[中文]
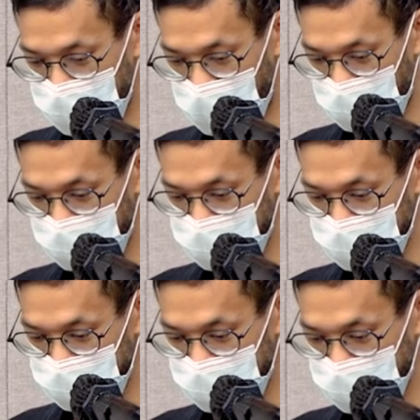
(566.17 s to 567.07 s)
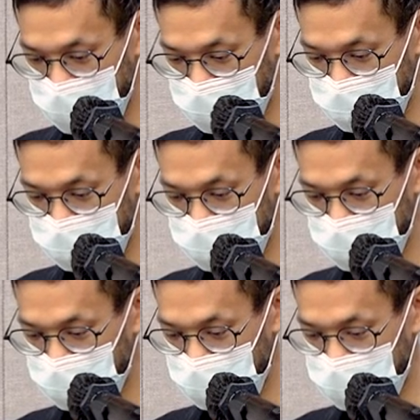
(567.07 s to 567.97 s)
跑了，嗯，
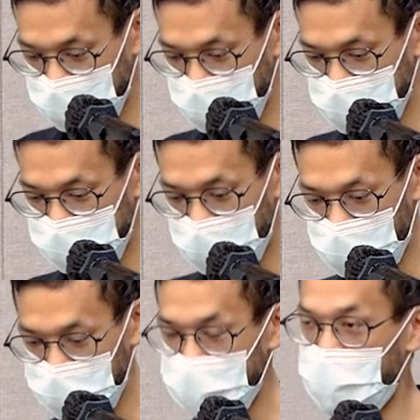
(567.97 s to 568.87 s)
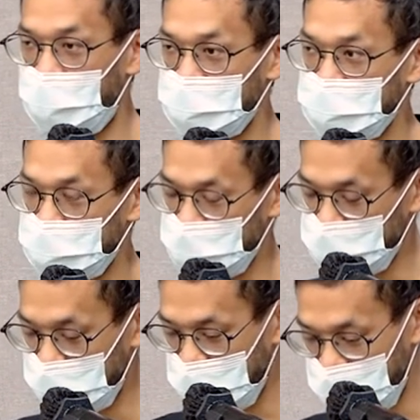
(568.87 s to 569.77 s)
我的 server 已经在后面在跑了，好，所以
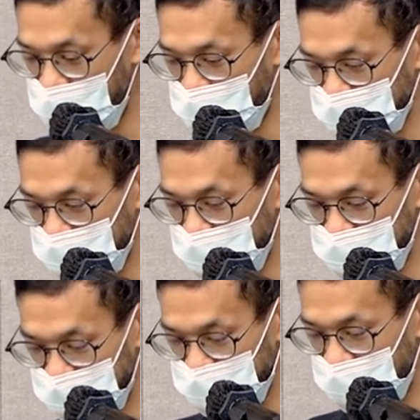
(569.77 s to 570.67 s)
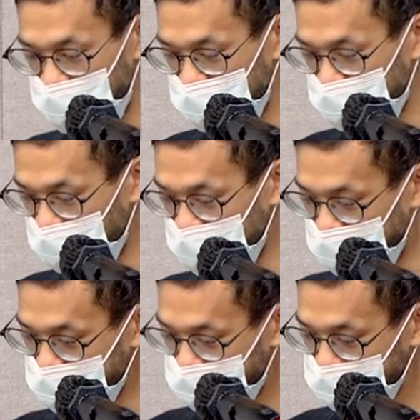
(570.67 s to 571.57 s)
我的 API server 其实有在后面动这
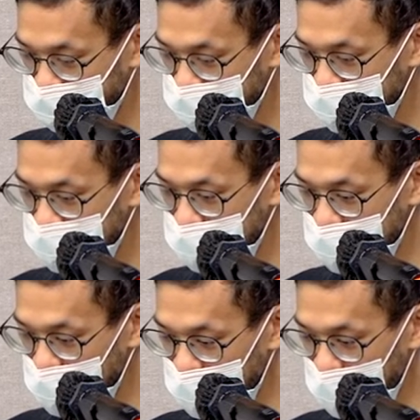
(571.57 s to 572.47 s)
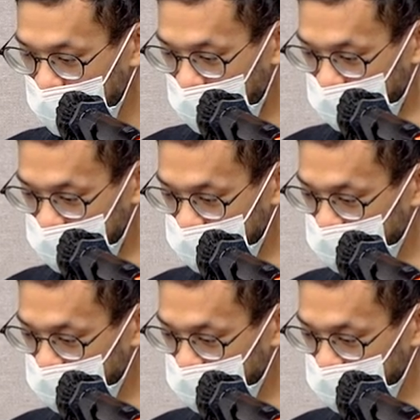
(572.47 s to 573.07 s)
样。好，那这